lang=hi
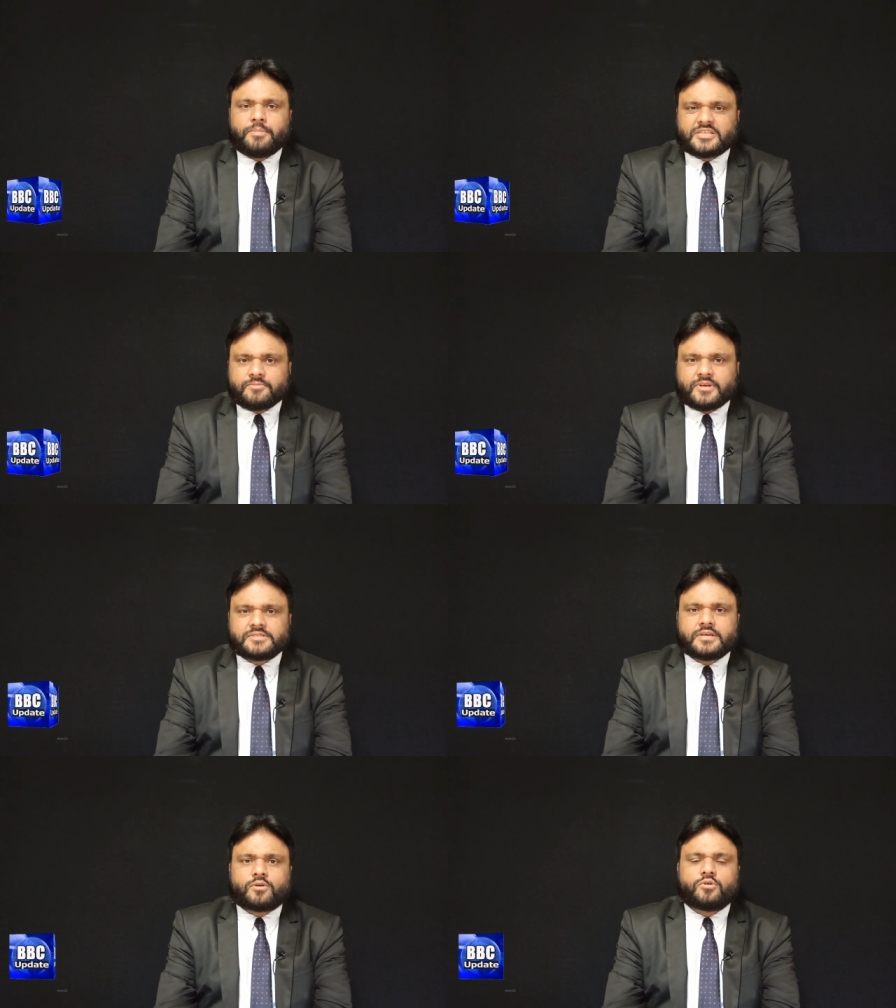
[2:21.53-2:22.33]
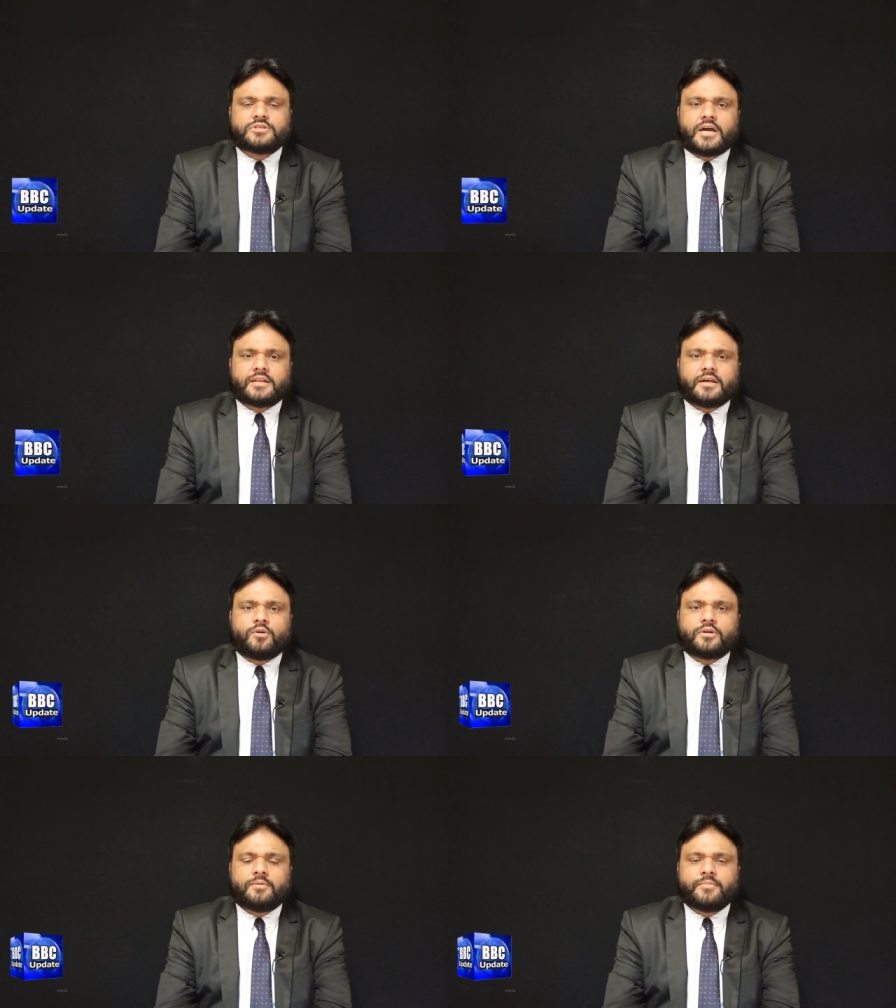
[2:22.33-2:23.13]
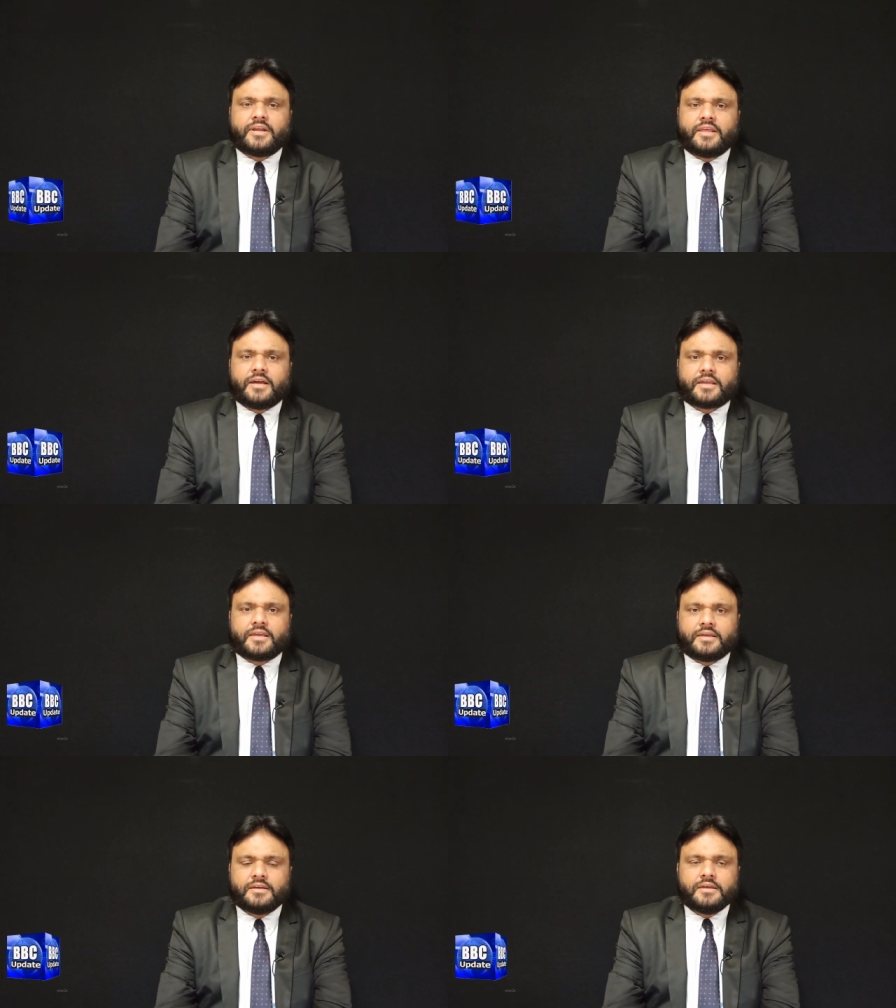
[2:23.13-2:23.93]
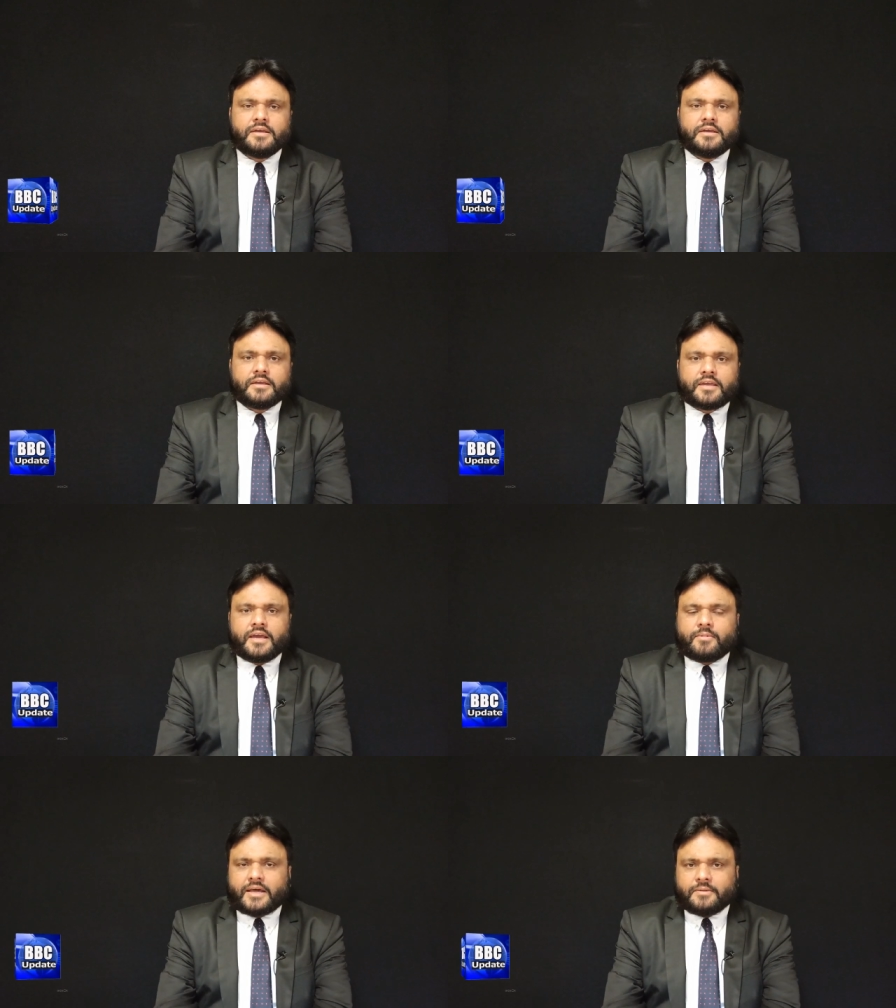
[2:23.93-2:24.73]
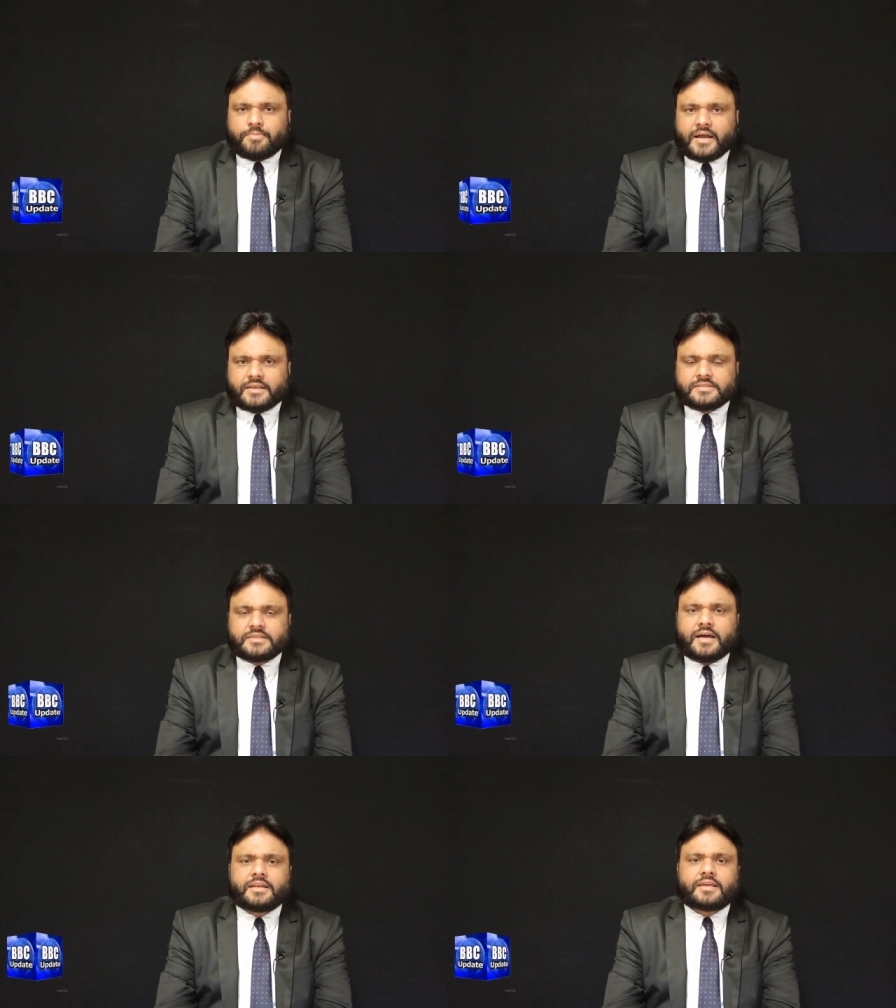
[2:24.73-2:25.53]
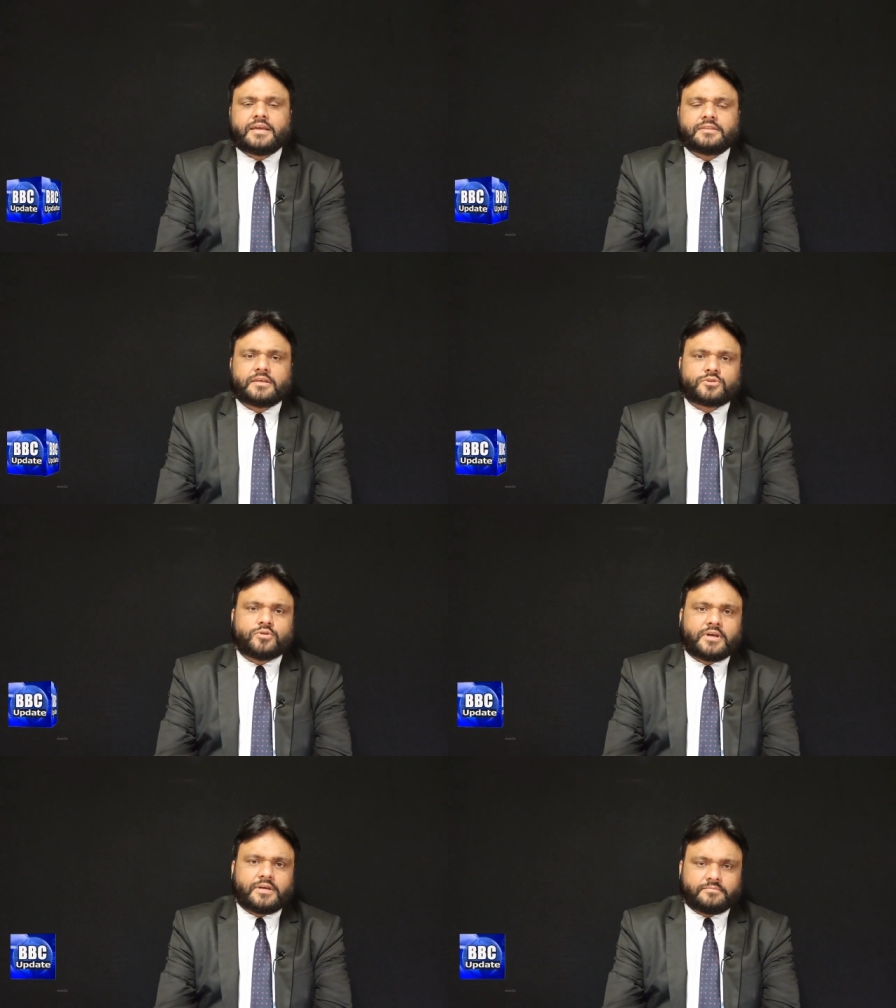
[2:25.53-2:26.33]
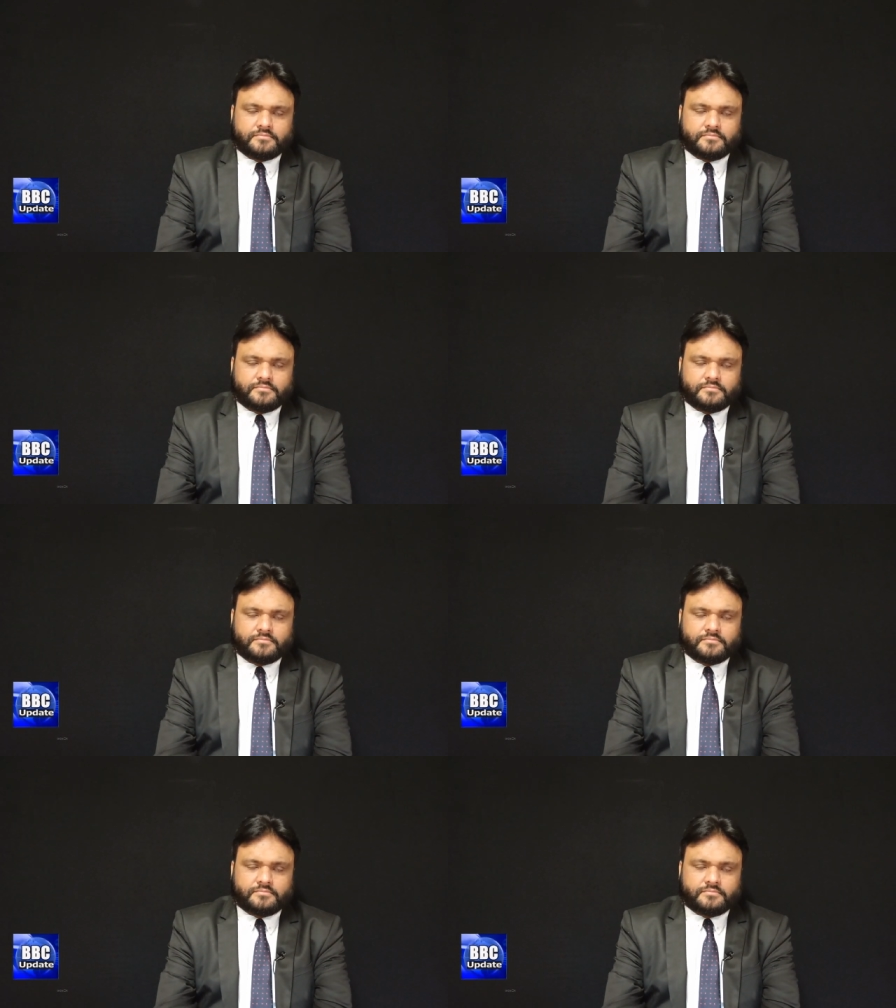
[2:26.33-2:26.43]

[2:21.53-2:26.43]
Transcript: पस मंज़र को जानना होगा मीडिया के कि हमारे पाकिस्तान के अंदर जो है